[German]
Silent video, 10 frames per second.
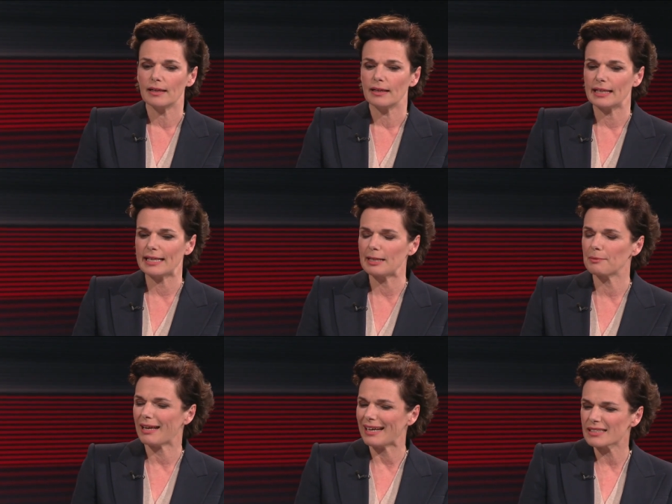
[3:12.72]
in
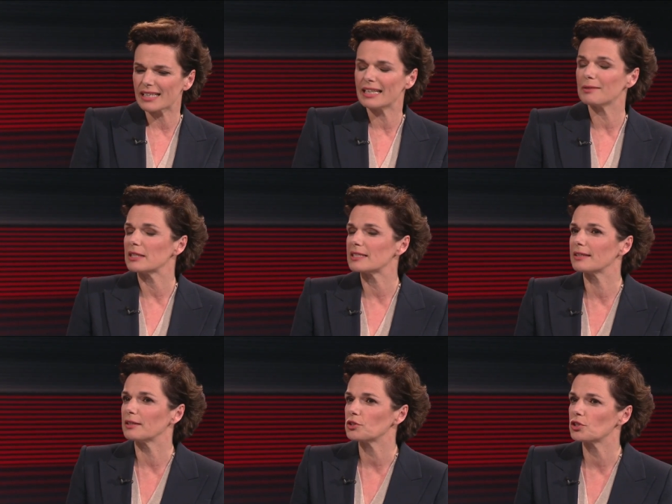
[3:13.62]
einem ganz
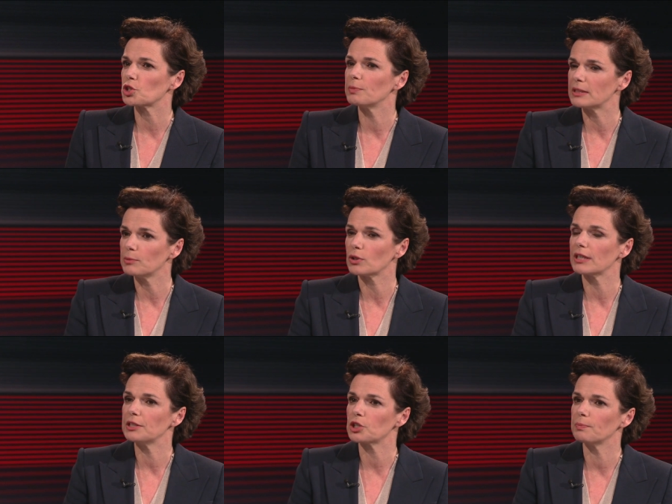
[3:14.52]
regelmäßigen Austausch mit dem
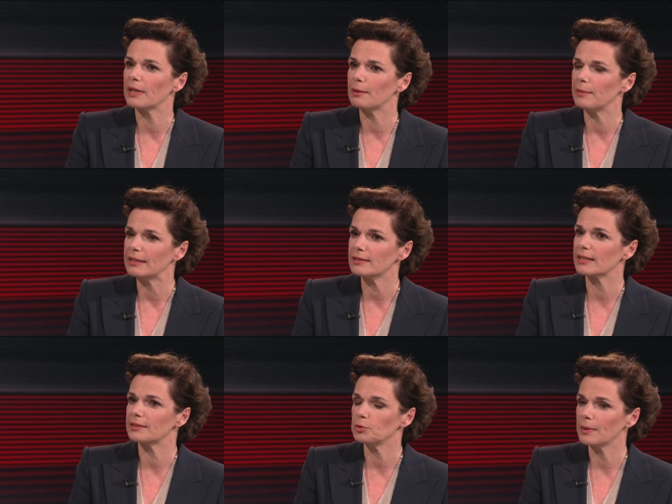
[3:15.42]
ukrainischen Parlament
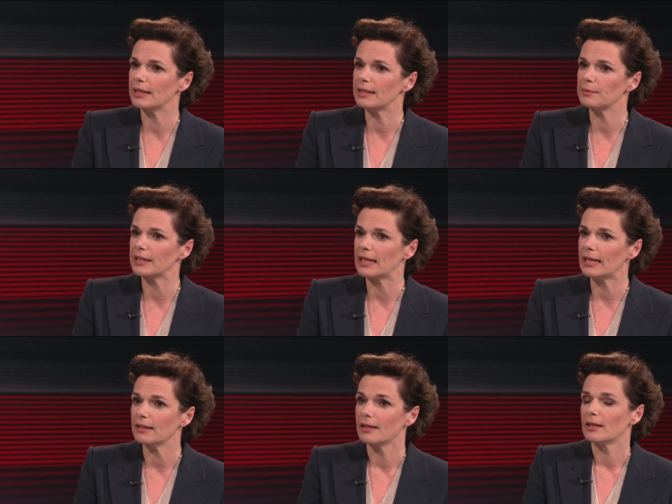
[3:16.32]
seit über einem
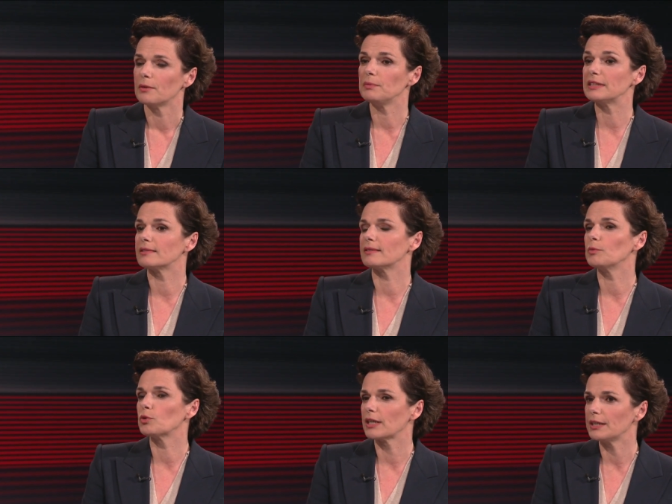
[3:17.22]
Jahr, mit dem
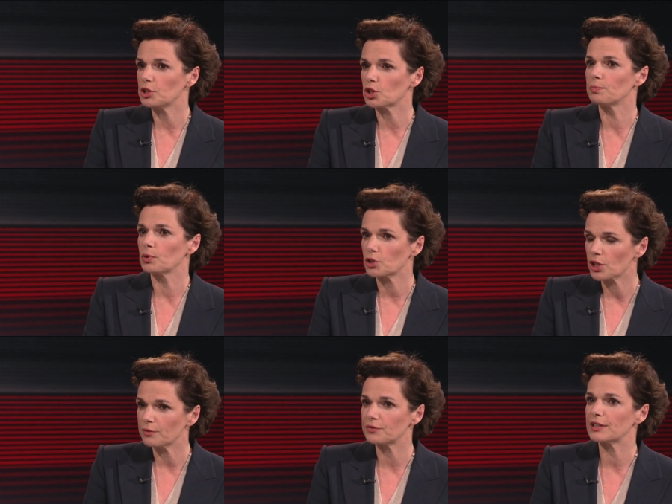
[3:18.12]
ukrainischen
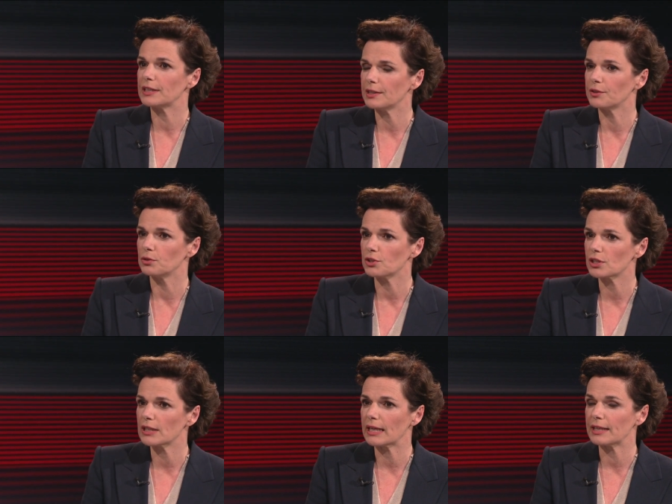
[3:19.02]
Botschafter hier in
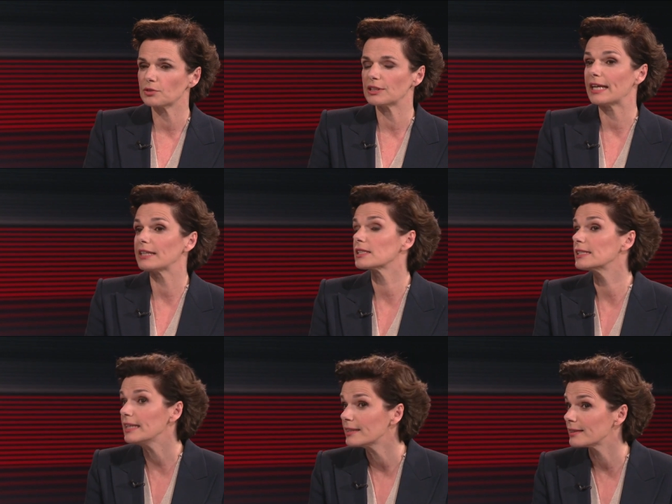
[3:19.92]
Österreich. Und ich hänge das
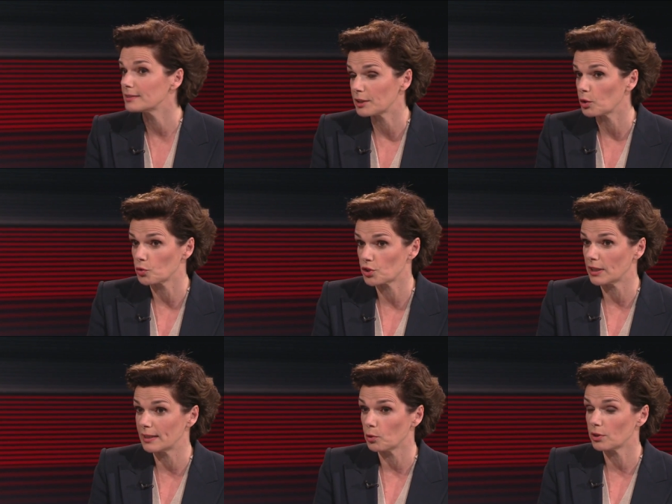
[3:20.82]
nicht an die große
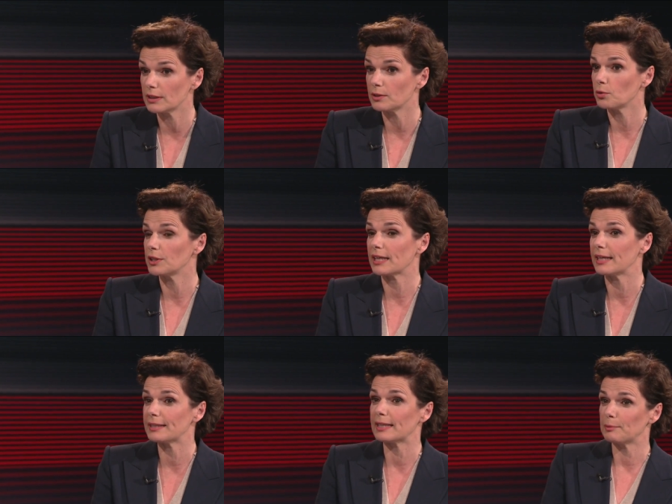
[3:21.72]
Glocke, da hole ich
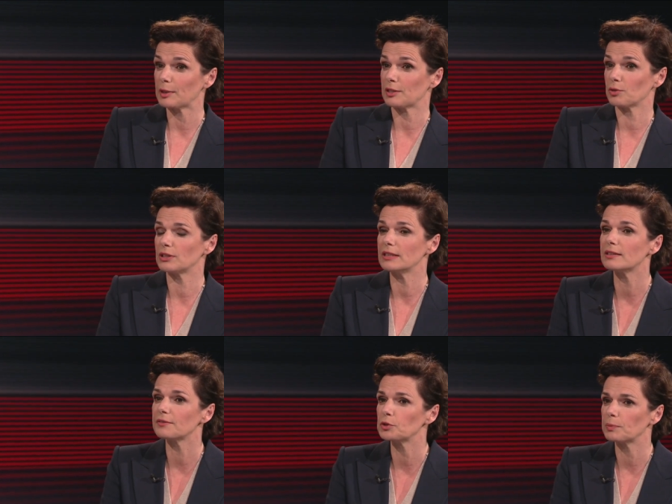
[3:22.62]
keine Kameras und
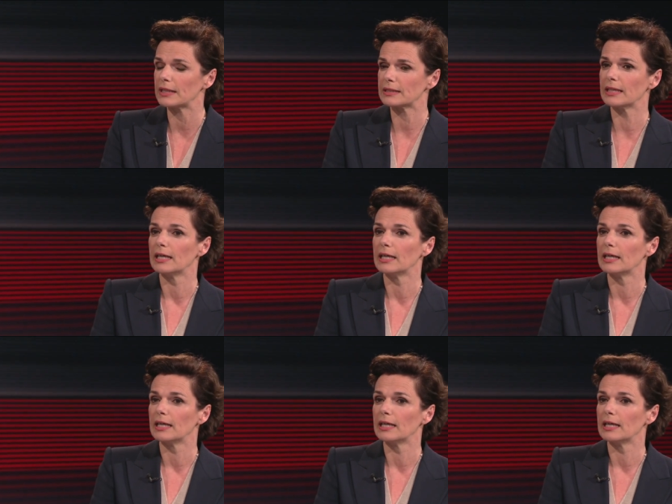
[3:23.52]
Interviewpartner,